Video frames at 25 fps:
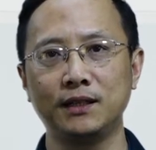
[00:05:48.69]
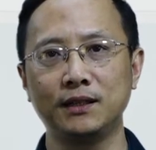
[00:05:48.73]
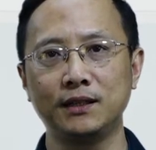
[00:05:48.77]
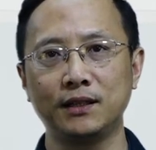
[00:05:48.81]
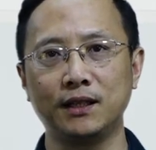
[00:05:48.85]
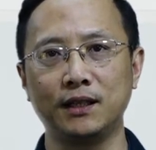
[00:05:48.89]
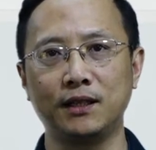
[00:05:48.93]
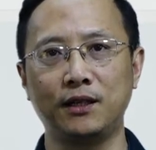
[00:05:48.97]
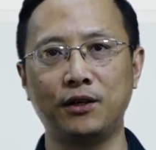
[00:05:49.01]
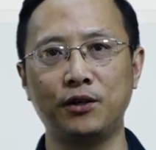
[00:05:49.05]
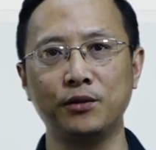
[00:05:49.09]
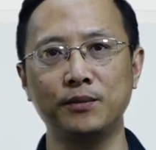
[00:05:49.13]

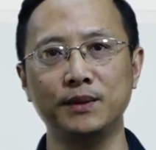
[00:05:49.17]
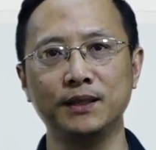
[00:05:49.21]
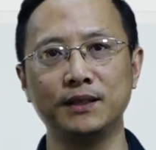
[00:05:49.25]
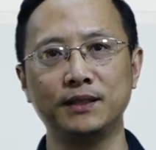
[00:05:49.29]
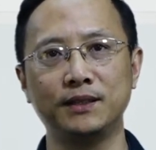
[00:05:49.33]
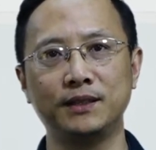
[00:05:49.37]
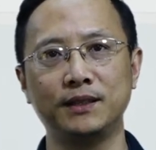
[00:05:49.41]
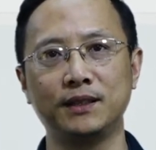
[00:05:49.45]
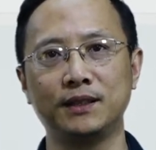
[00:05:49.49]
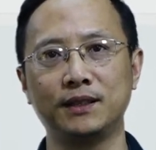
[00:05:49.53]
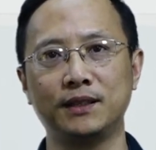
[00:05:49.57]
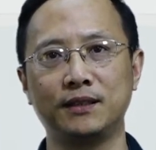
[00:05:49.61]
啊后面
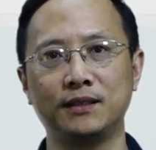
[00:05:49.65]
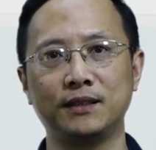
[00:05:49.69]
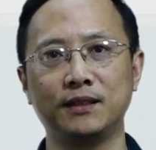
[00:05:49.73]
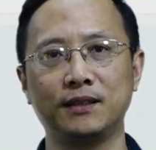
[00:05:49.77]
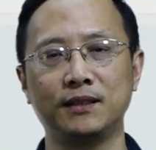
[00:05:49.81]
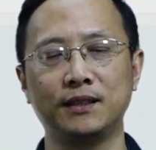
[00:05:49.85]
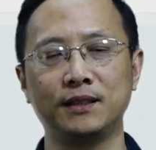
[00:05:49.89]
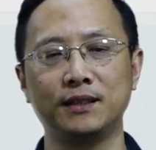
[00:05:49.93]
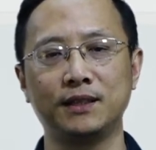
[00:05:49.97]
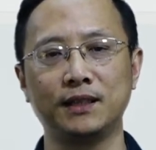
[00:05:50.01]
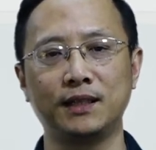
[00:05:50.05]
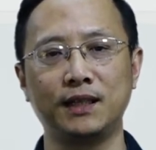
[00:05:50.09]
介绍到
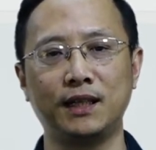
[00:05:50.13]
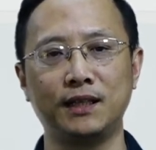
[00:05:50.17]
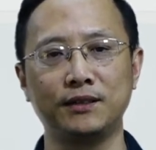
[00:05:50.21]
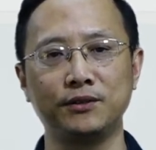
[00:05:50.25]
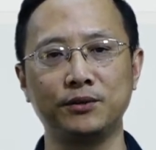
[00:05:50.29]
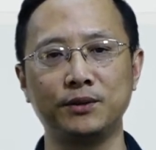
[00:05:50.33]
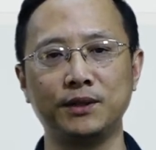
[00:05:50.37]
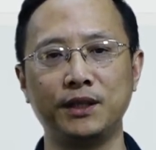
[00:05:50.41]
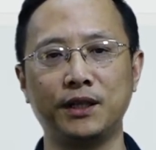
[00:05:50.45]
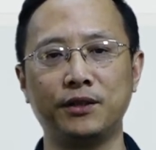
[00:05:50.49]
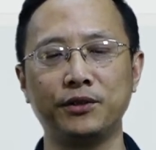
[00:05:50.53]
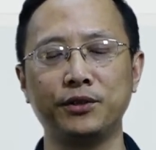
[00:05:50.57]
的这个函数
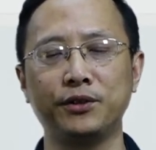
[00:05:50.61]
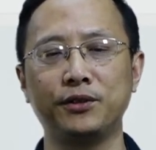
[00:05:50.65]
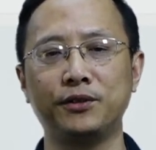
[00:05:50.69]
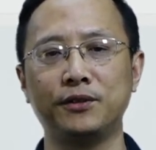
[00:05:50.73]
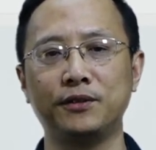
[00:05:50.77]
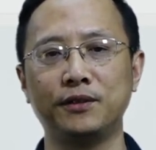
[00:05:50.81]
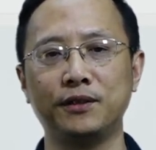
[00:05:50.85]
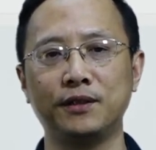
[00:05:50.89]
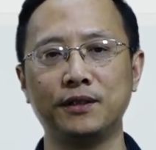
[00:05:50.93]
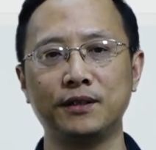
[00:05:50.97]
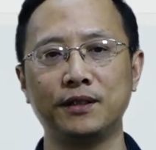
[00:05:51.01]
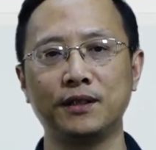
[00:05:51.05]
调用
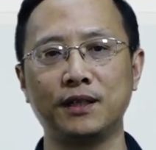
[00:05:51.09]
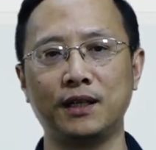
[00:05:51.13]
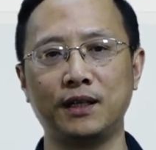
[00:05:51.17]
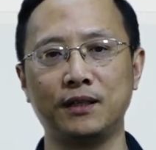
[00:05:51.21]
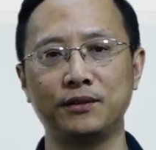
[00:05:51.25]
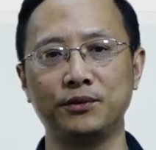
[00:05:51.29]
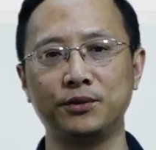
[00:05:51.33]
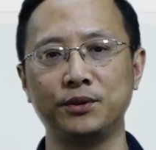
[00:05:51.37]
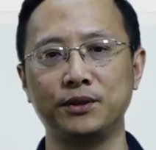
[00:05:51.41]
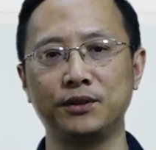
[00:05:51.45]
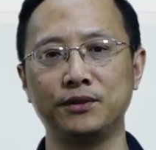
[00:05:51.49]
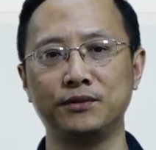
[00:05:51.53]
啊，
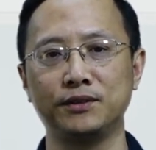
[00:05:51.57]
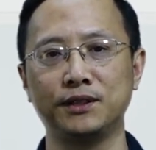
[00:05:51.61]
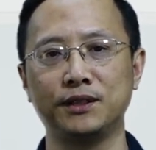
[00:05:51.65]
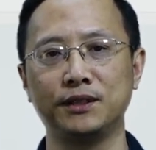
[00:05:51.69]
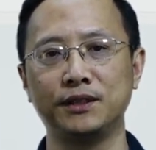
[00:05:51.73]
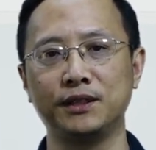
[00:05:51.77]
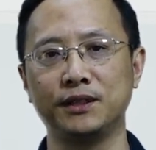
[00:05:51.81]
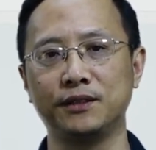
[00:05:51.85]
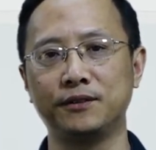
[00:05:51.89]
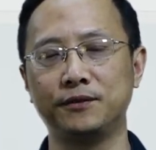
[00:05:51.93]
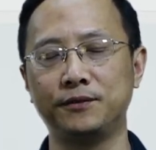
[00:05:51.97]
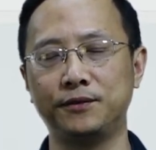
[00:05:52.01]
最终的
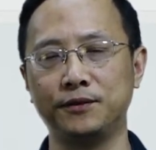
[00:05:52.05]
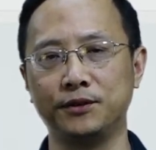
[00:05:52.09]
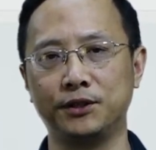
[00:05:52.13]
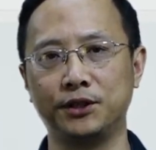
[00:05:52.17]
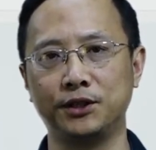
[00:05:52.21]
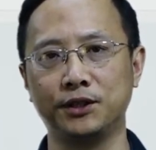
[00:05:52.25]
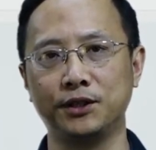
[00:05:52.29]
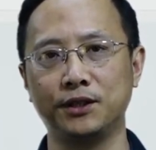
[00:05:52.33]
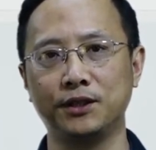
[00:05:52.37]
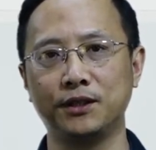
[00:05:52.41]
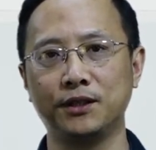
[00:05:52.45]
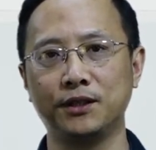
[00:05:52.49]
这个赋值。